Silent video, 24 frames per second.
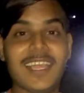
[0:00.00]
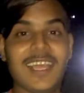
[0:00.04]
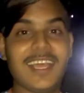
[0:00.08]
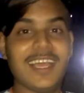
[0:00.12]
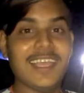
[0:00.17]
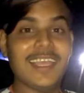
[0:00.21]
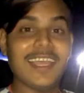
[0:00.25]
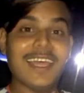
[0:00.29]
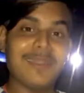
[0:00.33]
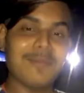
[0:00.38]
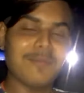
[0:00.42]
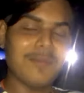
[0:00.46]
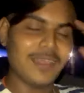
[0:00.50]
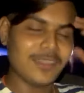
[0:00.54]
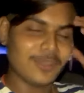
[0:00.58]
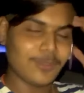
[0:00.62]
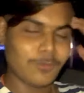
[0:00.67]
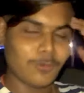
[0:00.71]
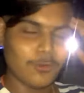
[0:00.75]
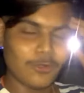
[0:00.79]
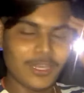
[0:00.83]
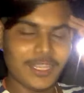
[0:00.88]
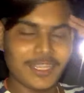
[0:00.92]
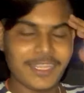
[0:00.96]
हाँ यार मैं तो
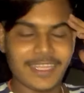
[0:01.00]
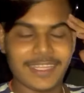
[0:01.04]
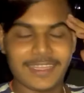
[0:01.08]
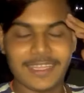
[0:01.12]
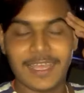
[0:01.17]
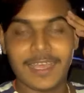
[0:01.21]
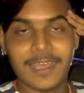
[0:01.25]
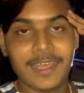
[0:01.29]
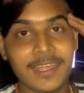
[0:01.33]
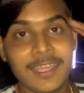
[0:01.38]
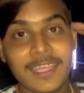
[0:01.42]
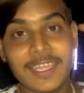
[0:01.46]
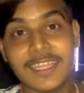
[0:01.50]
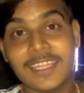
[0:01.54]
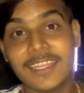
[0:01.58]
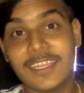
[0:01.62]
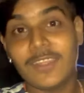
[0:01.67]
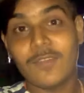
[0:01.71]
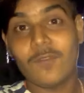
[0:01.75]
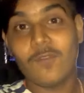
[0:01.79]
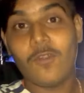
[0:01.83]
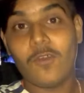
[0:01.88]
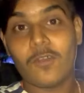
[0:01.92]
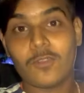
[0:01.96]
भूल ही गया था
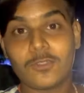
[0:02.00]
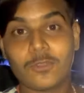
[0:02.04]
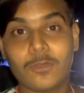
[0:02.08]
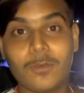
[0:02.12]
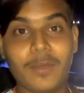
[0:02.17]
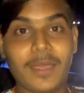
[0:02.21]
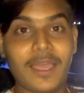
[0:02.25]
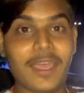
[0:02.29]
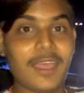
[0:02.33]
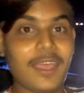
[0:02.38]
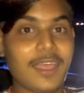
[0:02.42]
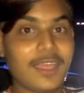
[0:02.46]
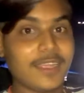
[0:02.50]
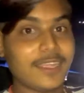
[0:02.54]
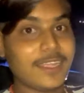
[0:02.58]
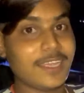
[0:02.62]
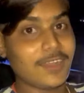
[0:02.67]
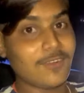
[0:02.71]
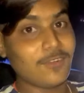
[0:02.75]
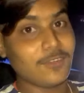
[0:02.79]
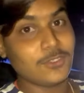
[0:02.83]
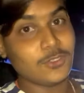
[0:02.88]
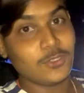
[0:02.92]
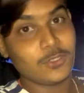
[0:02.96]
ये ब्लॉग तो मैं
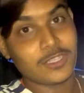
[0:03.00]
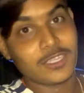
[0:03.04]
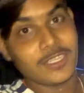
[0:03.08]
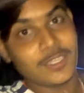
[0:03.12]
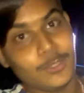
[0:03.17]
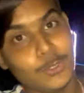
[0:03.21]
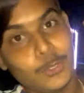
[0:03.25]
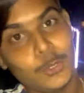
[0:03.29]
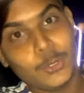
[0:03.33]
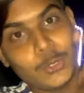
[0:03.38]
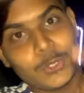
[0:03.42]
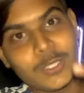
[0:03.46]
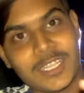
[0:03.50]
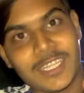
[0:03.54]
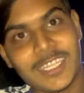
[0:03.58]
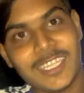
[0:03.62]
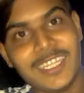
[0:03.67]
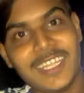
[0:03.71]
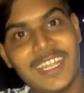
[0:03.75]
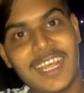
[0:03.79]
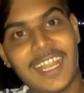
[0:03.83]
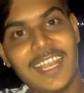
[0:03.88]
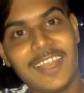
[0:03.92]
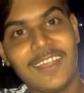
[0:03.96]
करवा चौथ के दूसरे
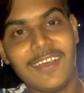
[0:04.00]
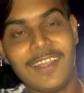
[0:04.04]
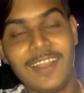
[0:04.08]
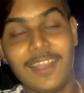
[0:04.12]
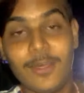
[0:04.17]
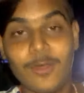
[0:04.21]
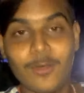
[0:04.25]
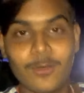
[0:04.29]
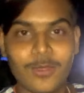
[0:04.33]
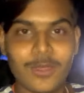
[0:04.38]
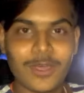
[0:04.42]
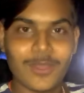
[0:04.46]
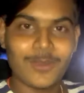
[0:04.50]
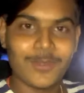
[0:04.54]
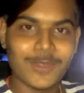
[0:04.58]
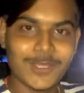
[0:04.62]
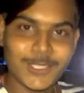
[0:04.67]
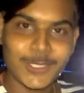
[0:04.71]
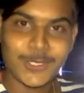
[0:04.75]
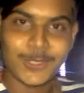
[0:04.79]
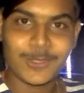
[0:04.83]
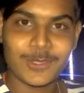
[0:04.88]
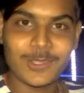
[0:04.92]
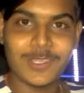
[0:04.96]
दिन डालने वाला हूँ करवा
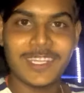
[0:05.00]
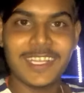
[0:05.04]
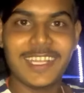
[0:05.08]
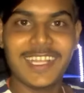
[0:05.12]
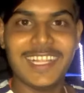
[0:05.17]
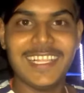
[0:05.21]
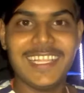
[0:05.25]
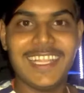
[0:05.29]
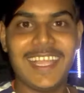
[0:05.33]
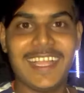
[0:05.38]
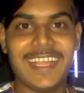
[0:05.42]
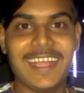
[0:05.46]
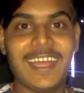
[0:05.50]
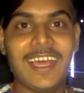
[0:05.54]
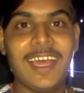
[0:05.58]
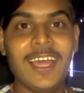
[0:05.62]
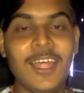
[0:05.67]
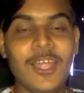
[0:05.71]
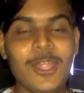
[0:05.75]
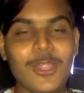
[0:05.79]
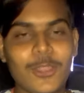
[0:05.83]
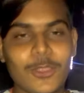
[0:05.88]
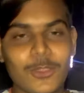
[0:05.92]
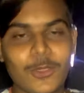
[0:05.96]
चौथ तो निकल जाएगा
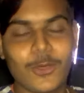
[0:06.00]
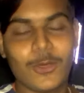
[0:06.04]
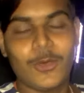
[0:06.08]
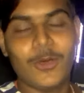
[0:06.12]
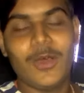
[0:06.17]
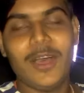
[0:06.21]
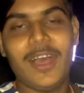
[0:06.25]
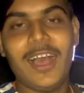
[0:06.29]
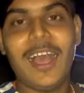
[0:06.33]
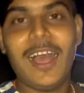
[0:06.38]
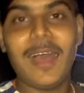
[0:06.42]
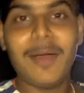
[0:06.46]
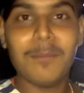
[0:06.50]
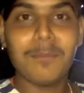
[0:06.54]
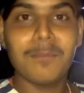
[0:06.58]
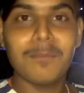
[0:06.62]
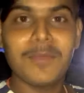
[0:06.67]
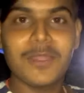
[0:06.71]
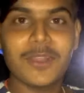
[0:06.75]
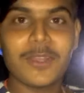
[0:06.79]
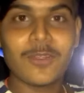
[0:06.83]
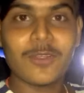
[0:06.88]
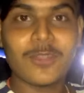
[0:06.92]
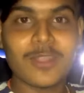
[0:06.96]
तो आप
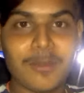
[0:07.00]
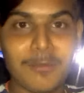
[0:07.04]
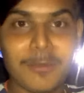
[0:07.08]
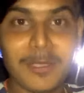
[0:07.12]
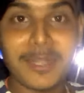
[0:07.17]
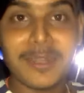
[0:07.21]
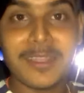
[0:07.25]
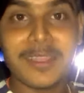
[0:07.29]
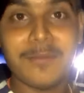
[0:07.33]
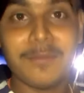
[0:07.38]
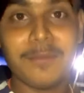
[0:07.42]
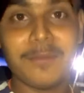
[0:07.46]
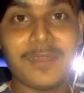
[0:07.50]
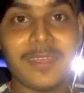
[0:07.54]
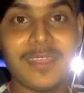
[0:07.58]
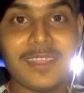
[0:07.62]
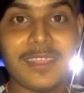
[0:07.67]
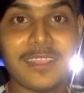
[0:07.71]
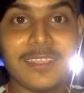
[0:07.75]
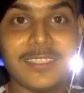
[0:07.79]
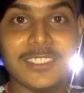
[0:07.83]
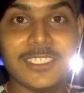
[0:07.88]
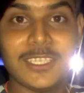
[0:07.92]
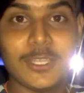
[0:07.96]
मेरे को कमेंट
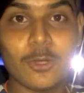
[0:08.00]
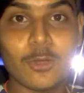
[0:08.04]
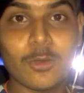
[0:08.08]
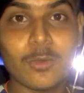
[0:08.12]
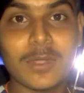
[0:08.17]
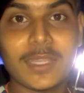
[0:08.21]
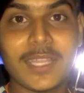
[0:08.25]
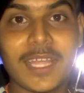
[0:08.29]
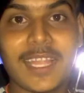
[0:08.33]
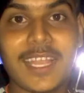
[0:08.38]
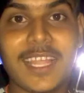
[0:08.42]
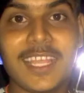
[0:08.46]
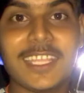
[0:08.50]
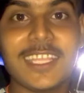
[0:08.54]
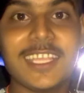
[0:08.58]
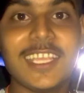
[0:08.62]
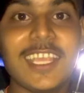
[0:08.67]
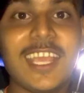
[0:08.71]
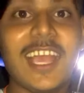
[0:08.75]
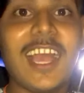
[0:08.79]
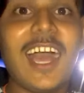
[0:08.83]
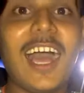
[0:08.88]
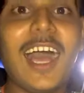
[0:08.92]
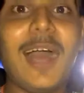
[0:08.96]
करके ज़रूर बताना
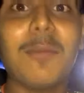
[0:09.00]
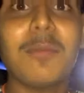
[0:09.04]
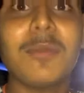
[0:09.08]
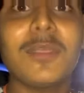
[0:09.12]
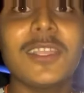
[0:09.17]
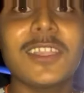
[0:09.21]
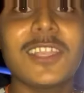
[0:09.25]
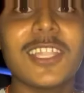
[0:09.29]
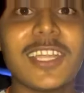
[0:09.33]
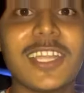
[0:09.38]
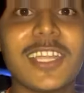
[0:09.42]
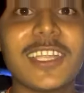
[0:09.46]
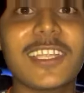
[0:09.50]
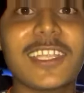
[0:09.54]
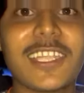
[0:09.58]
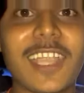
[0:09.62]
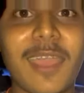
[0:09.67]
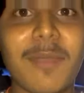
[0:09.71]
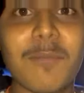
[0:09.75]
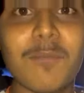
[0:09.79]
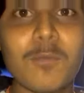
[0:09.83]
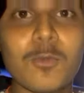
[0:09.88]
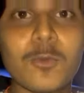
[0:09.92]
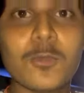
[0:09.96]
कि आप कितना
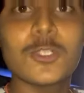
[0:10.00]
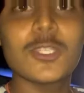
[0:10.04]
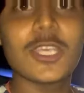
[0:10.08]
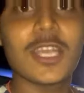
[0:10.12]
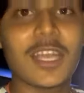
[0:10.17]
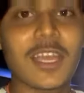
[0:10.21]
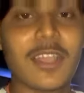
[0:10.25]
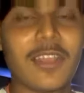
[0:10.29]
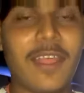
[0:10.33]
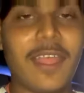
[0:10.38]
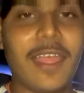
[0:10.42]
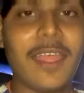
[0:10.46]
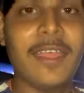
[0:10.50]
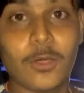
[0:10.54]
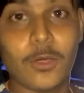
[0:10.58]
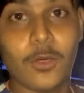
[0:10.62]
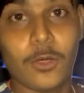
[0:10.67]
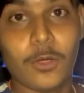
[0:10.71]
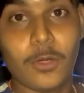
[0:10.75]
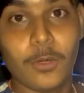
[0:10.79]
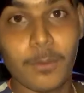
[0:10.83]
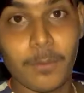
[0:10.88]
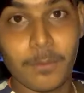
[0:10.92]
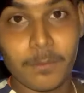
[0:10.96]
टाइम पूजा कराए तो
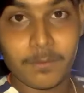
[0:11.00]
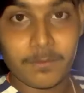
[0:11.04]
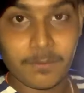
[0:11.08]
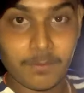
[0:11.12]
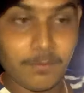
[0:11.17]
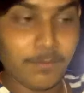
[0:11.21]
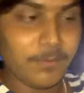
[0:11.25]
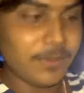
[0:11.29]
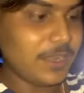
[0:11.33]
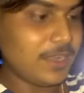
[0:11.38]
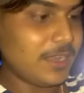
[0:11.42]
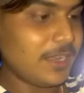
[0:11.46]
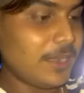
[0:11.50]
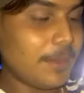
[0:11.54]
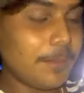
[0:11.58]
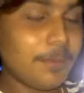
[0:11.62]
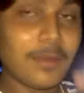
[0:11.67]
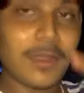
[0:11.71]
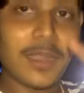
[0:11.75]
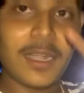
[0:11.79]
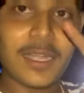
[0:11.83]
मेरा अपना